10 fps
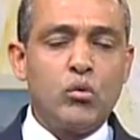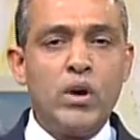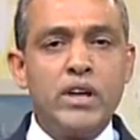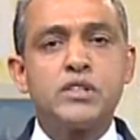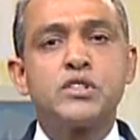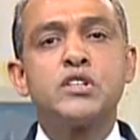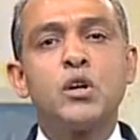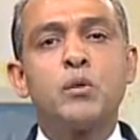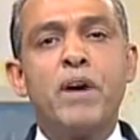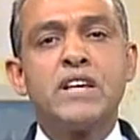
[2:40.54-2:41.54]
com a
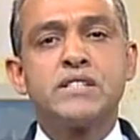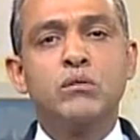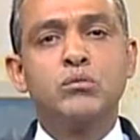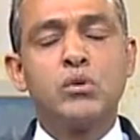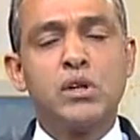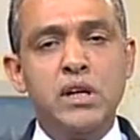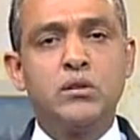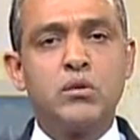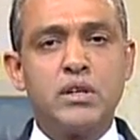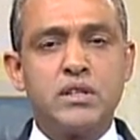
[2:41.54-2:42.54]
extirpação do
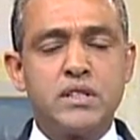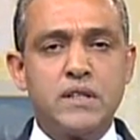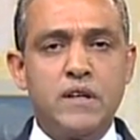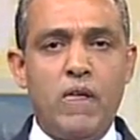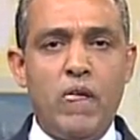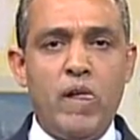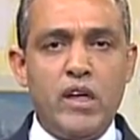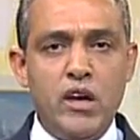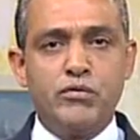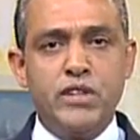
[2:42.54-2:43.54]
clítoris.
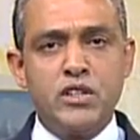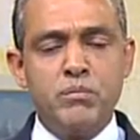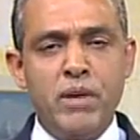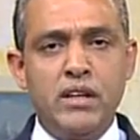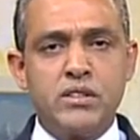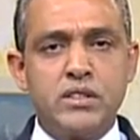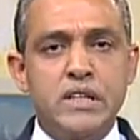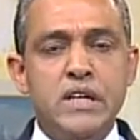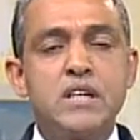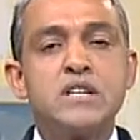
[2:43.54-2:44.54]

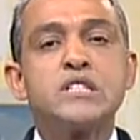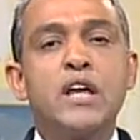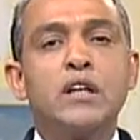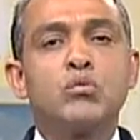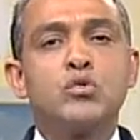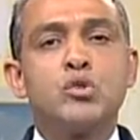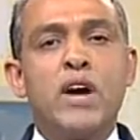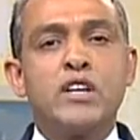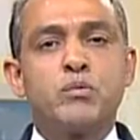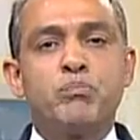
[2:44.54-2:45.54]
Evidentemente, dentro de
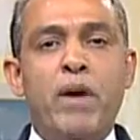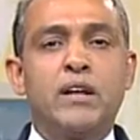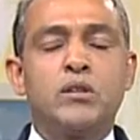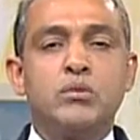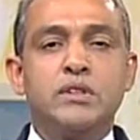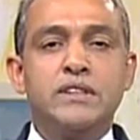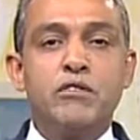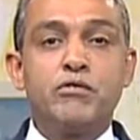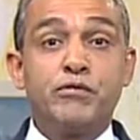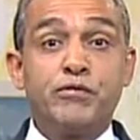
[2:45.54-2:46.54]
um aspecto
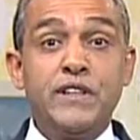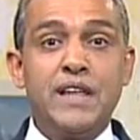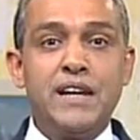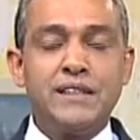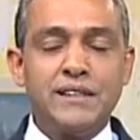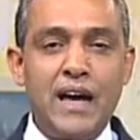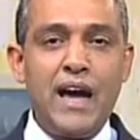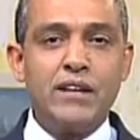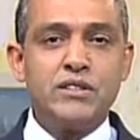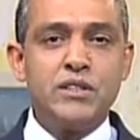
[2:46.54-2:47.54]
de
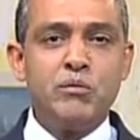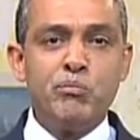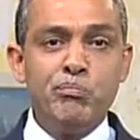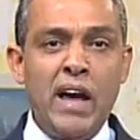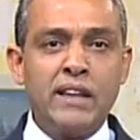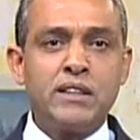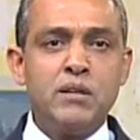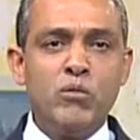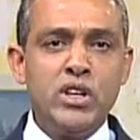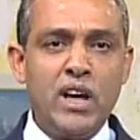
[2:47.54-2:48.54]
fidelidade
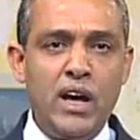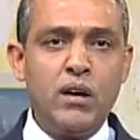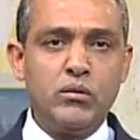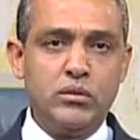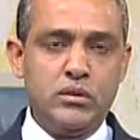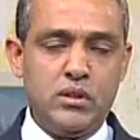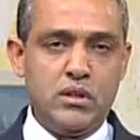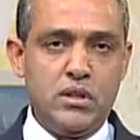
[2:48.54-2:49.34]
matrimonial.